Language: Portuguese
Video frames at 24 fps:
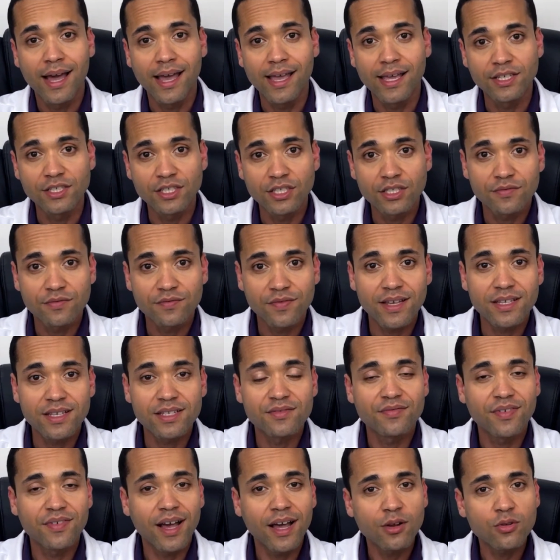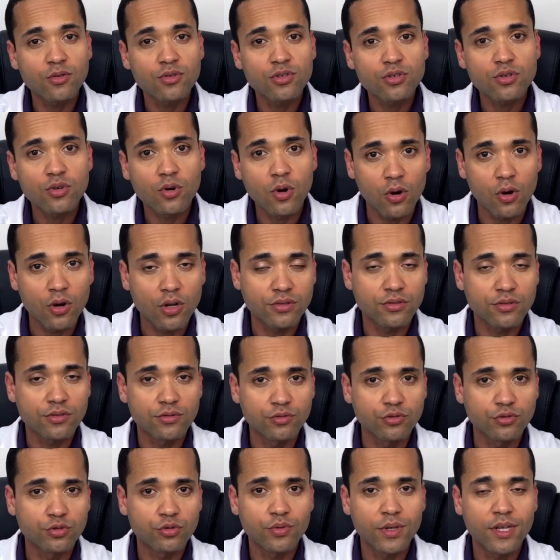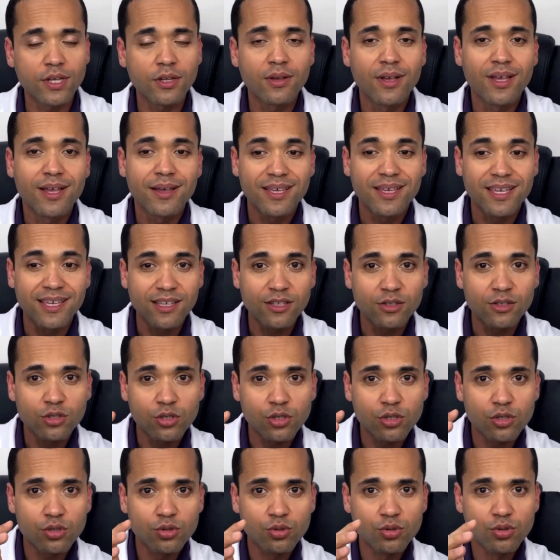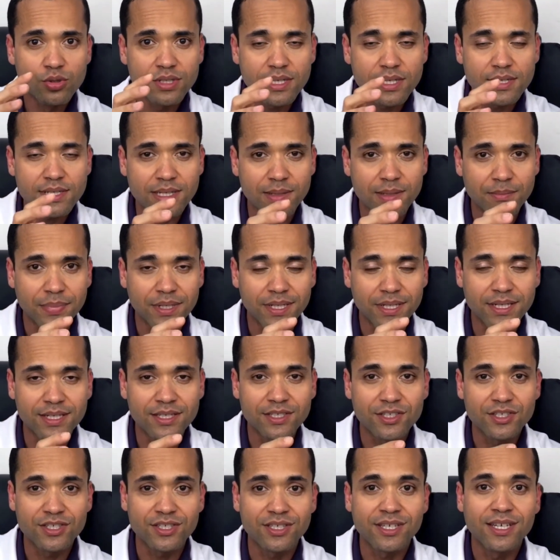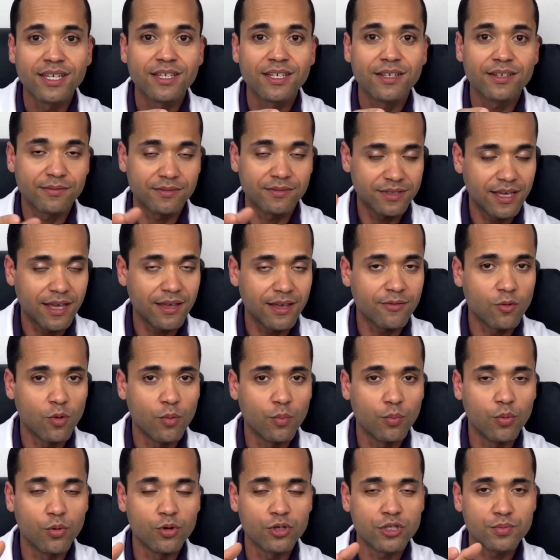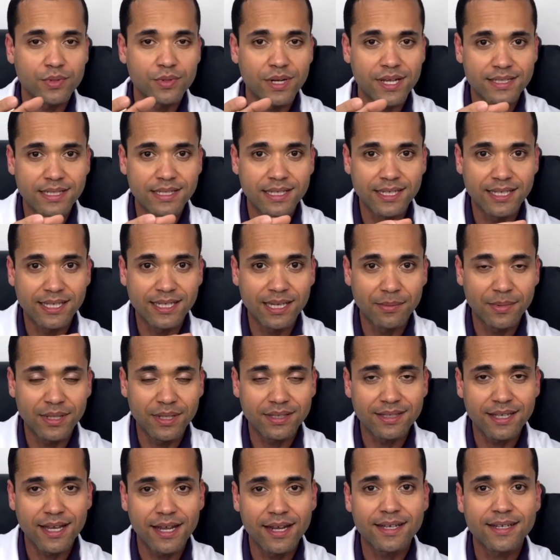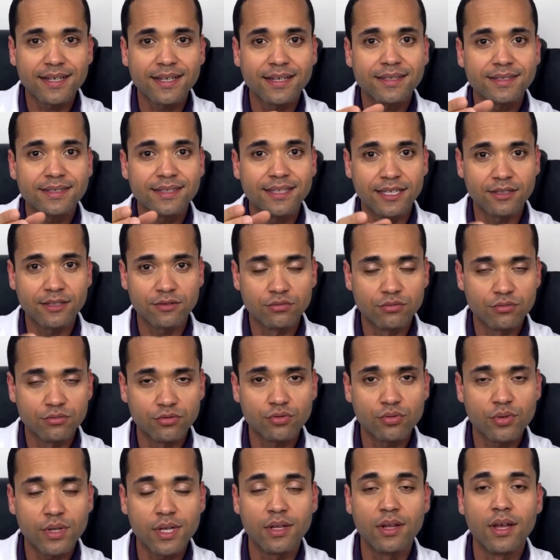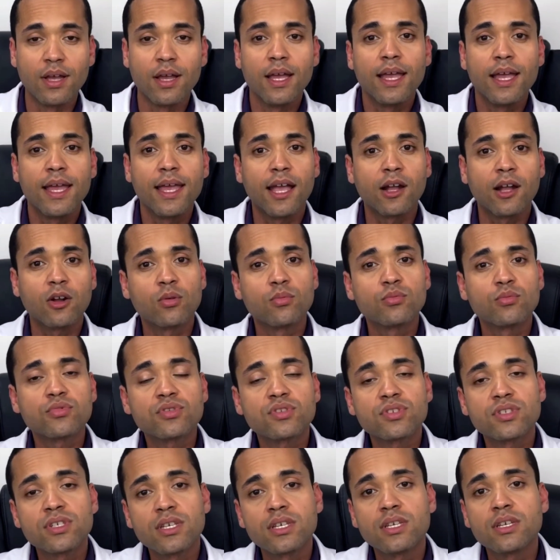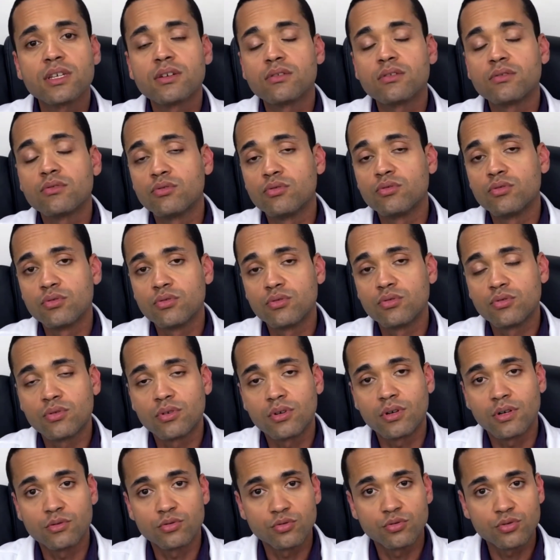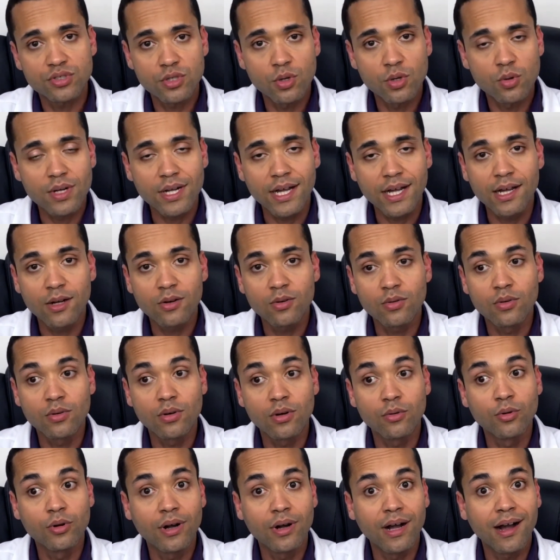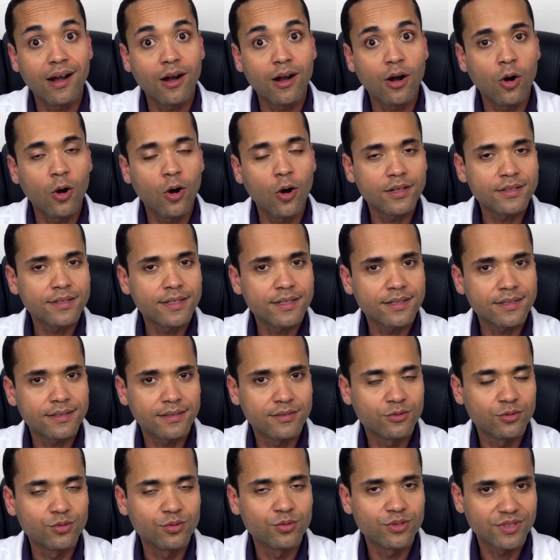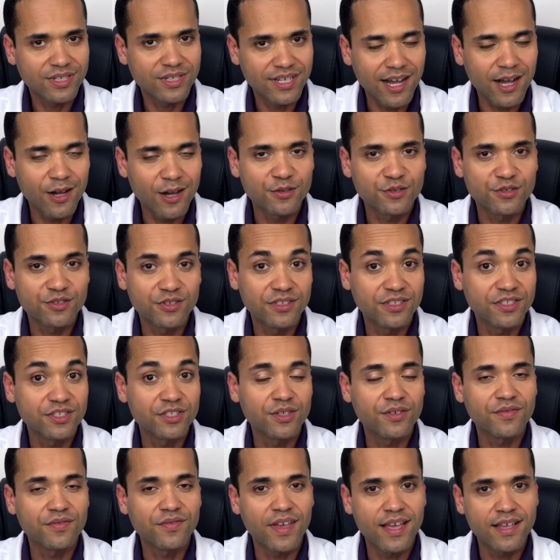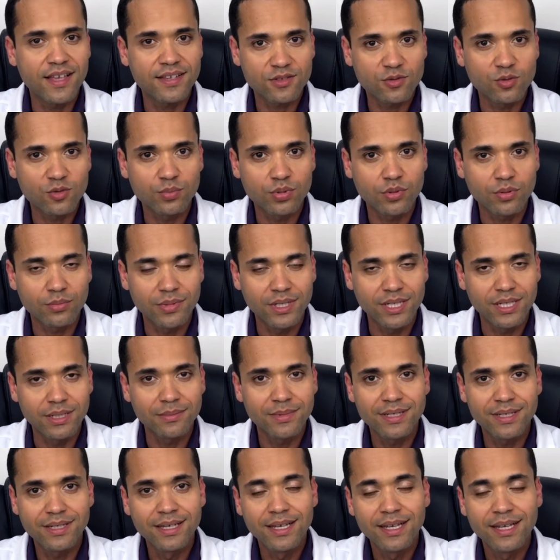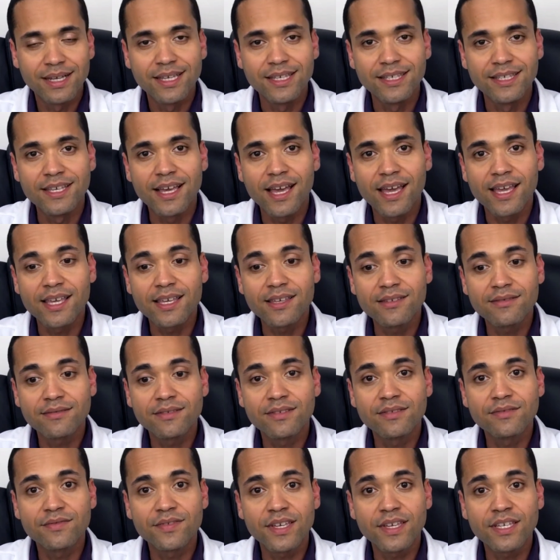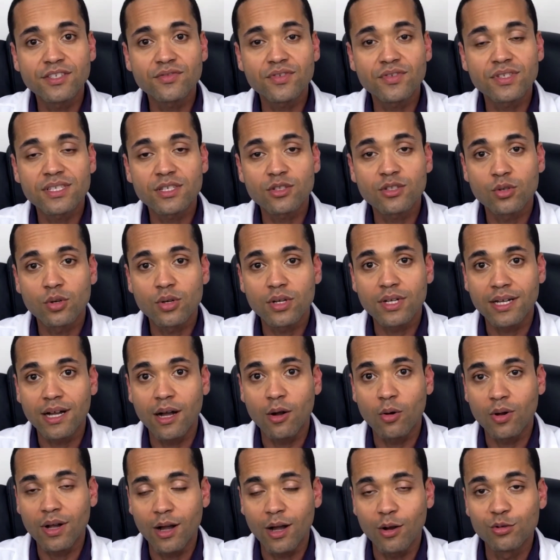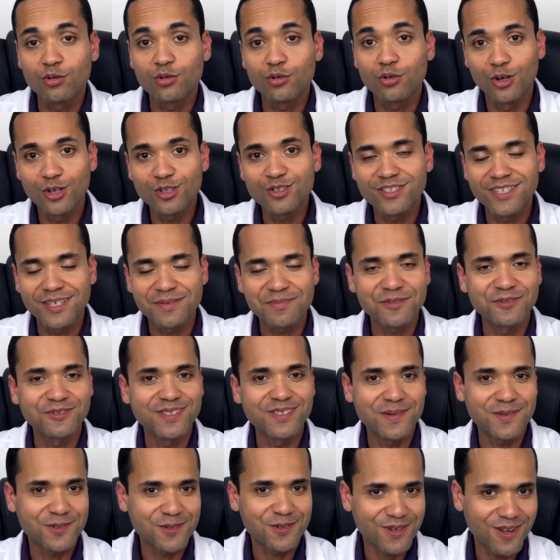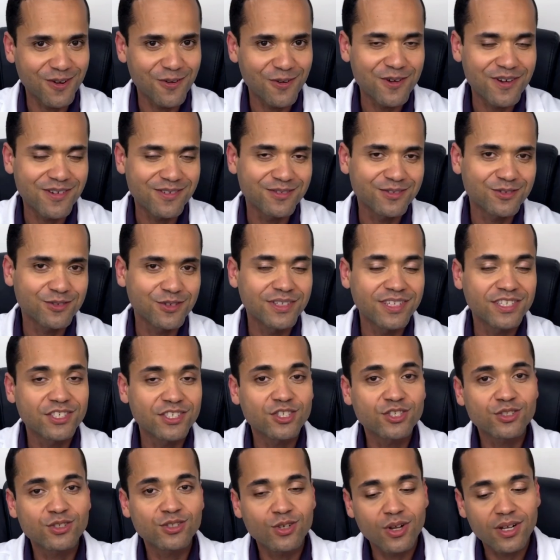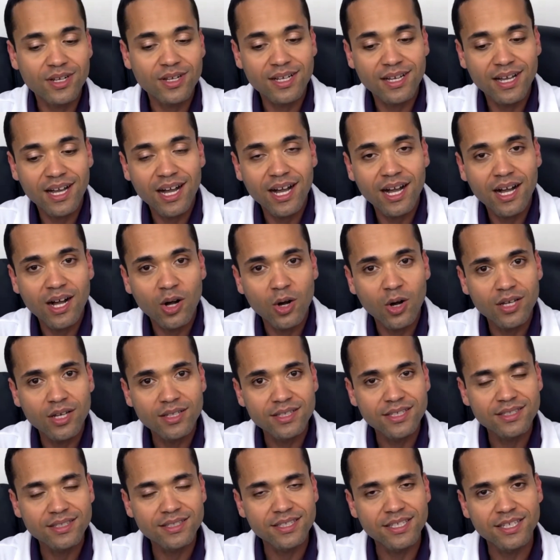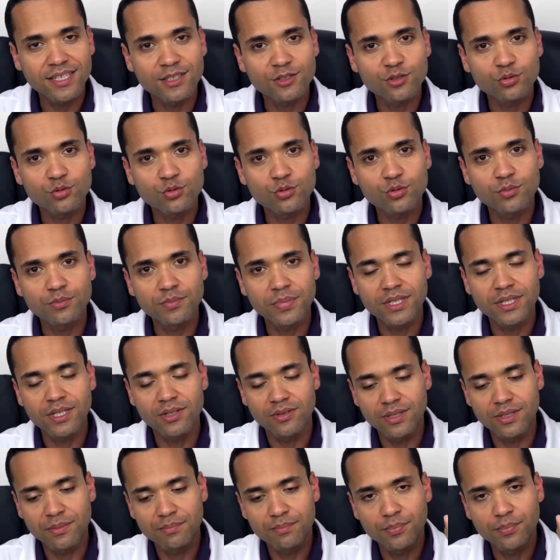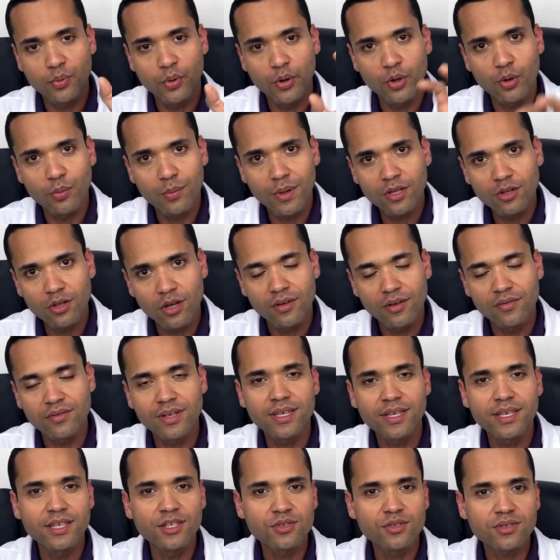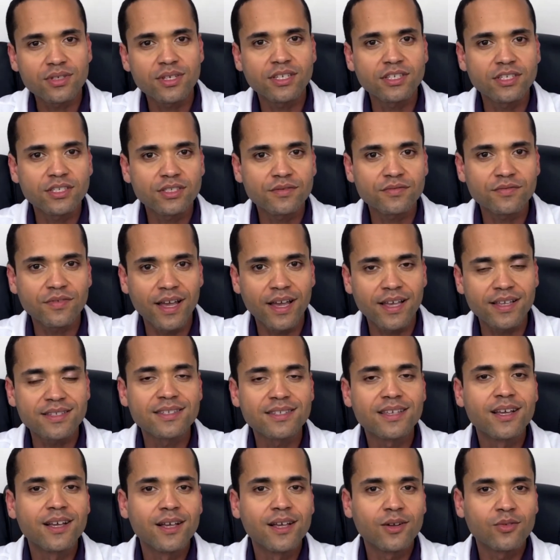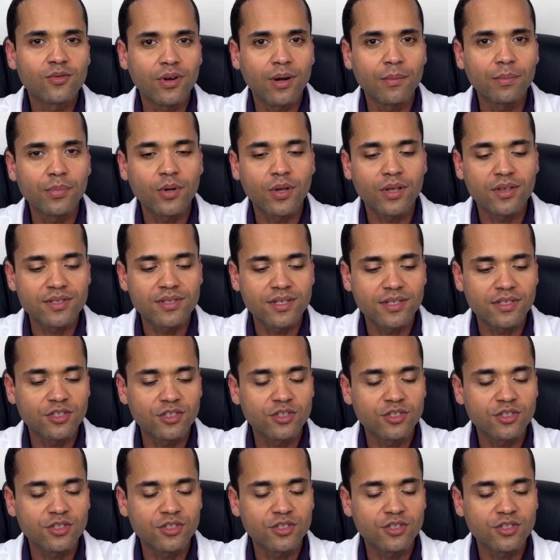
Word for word: Aí a gente faz vários cortes no joelho e introduz esse implante que é composto por essa liga metálica dentro do joelho. É como se o, no seu carro a roda do carro estivesse com problema e aí, em vez de você trocar o carro todo, né? Porque não dá pra trocar o carro todo, a gente troca a roda inteira junto com o pneu e põe é uma nova. Isso que a gente faz com a prótese.